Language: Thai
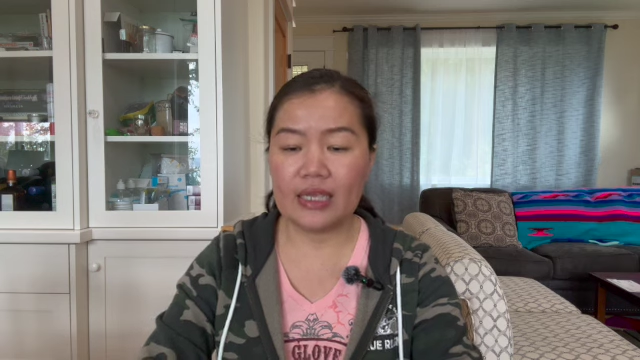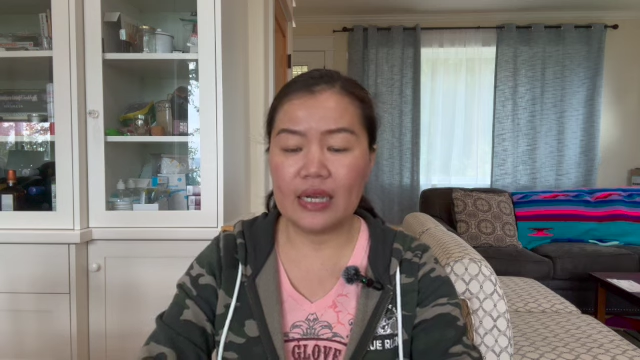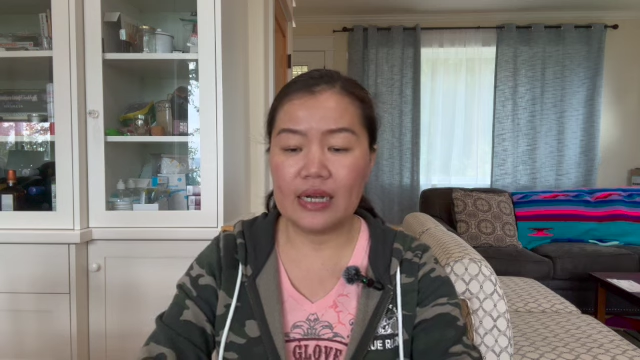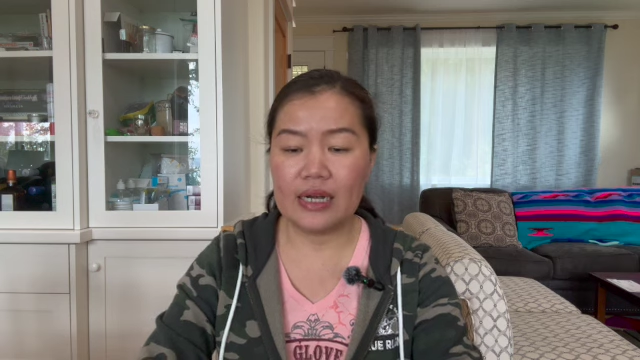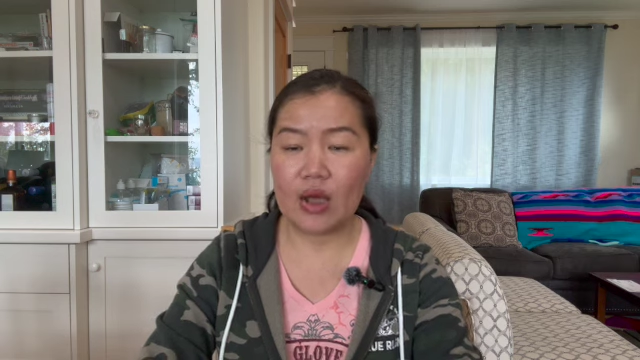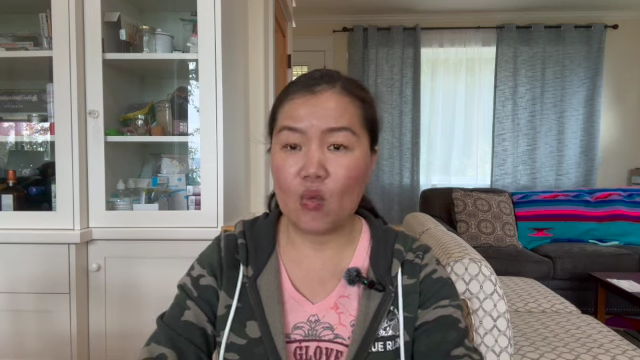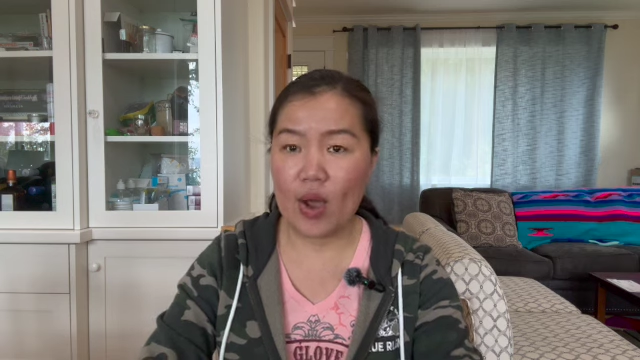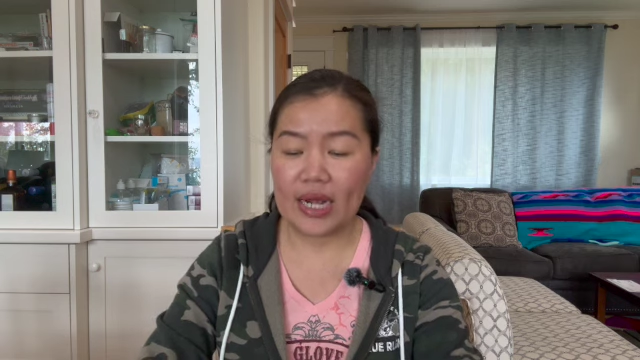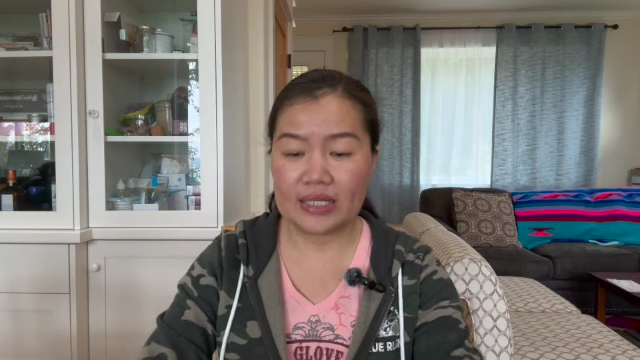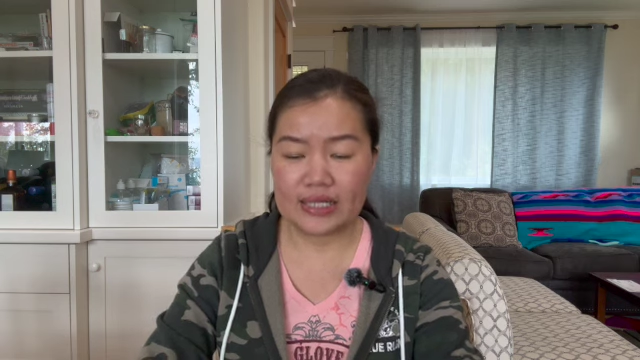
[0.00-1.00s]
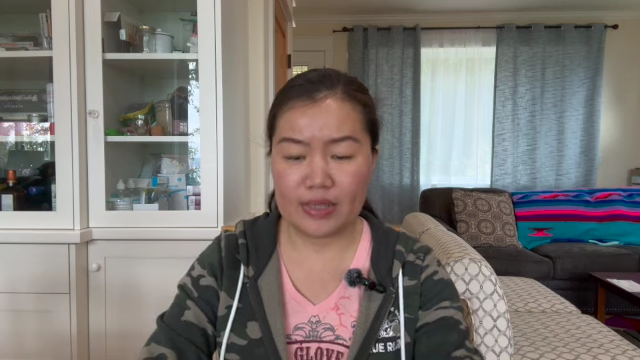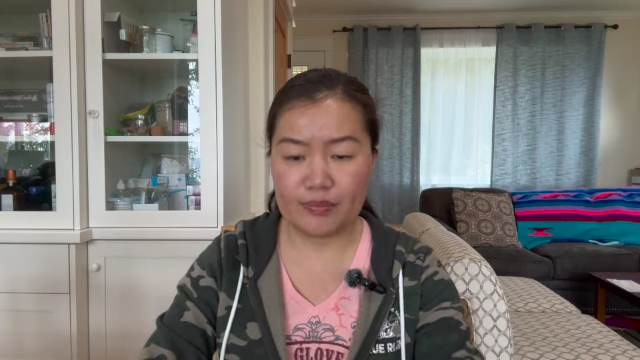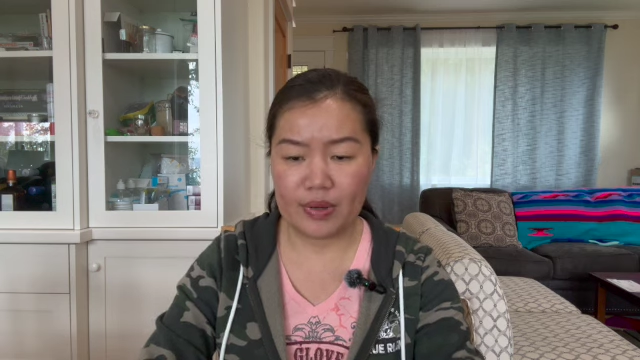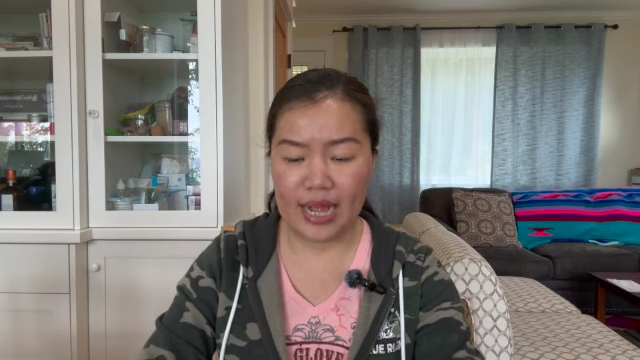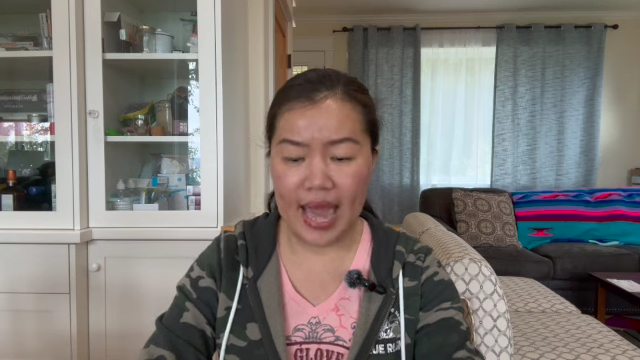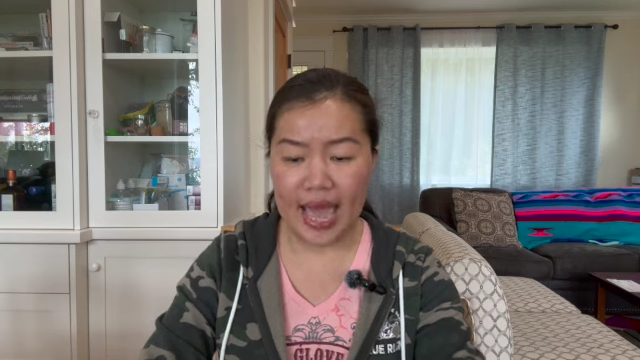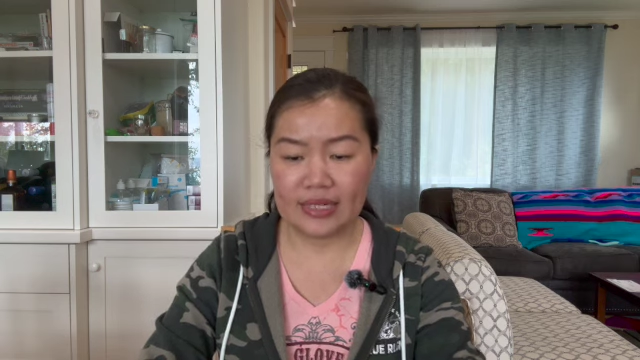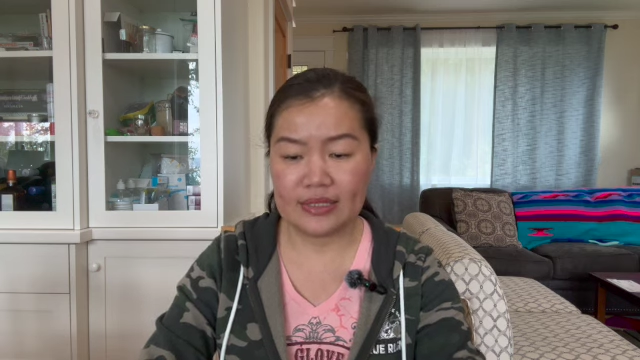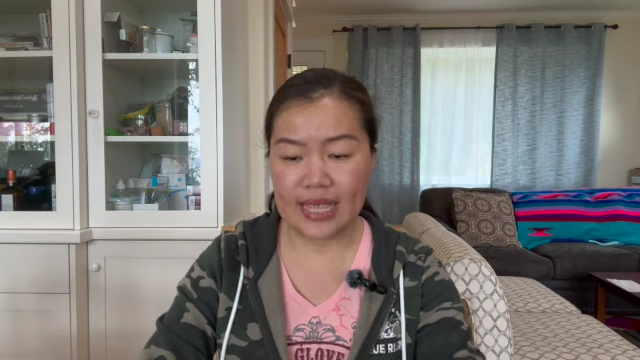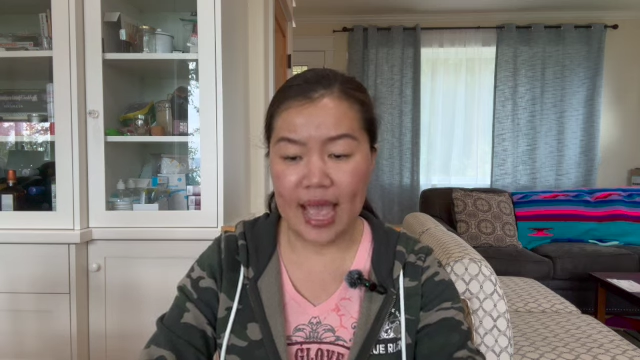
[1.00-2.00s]
เงินรางวัลสิบล้าน
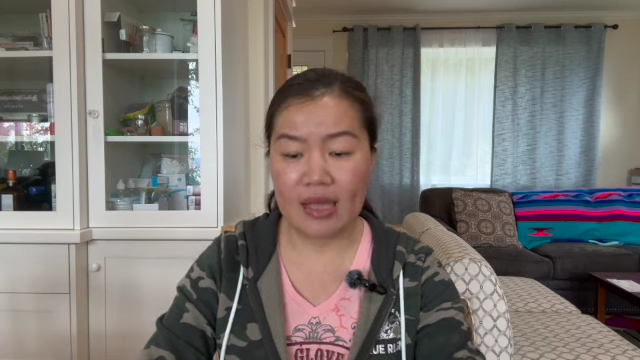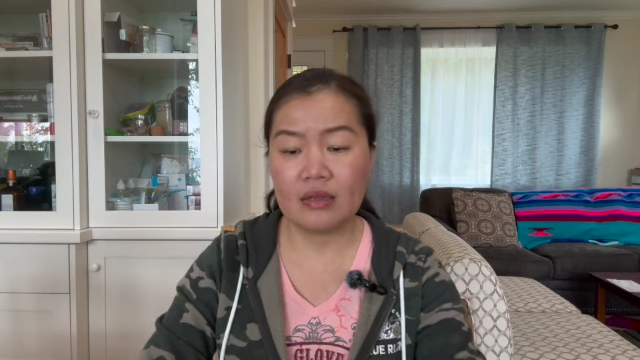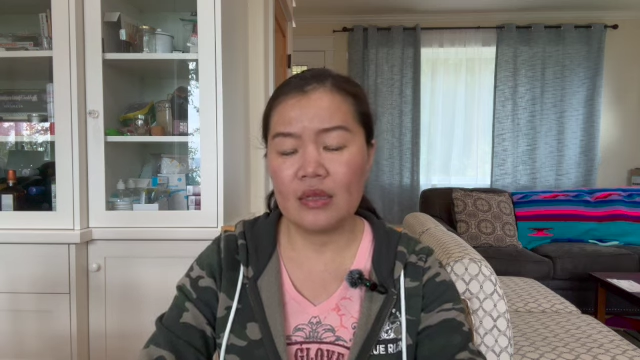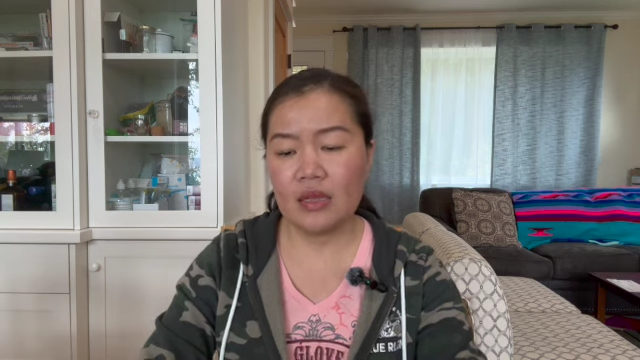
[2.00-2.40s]
จาก